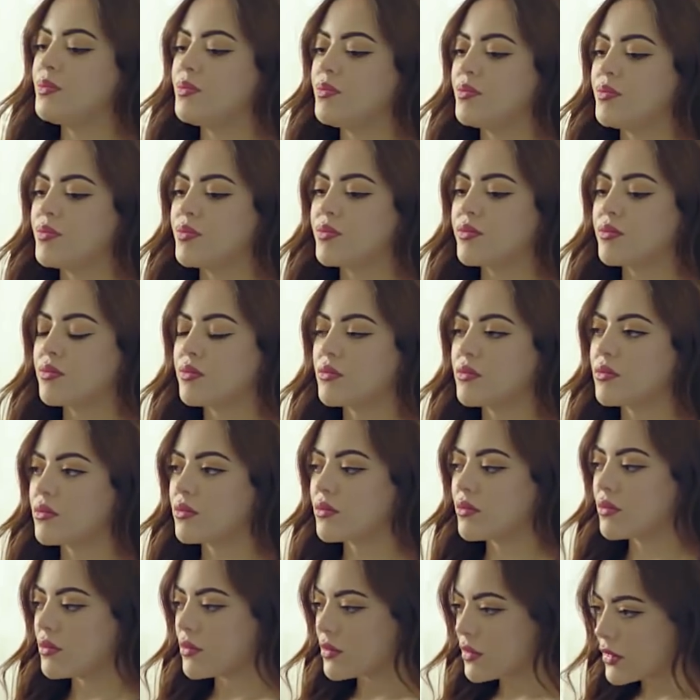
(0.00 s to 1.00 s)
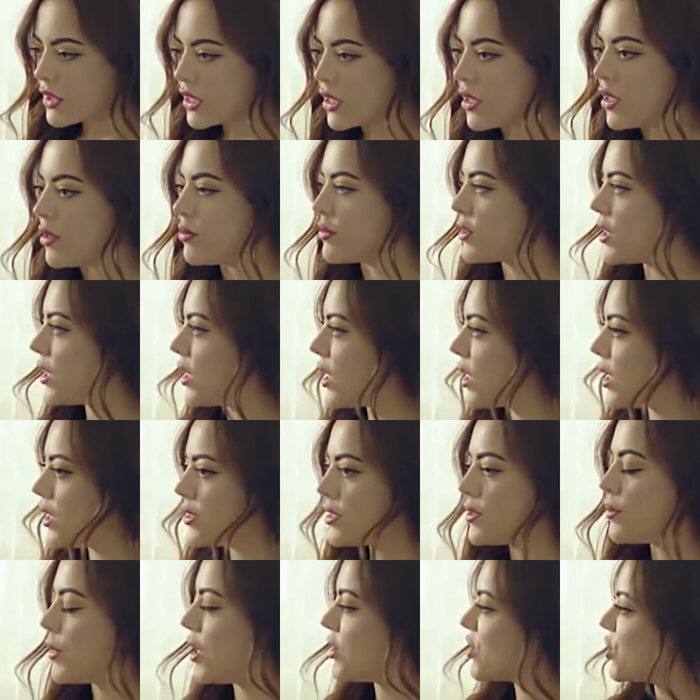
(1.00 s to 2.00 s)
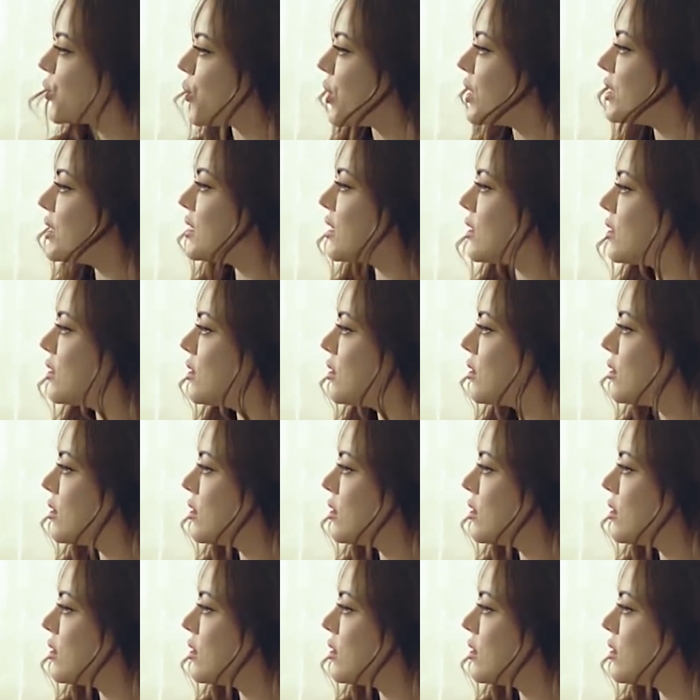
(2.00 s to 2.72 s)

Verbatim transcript: 1200 الحمد لله خالتي معاشي وايد زين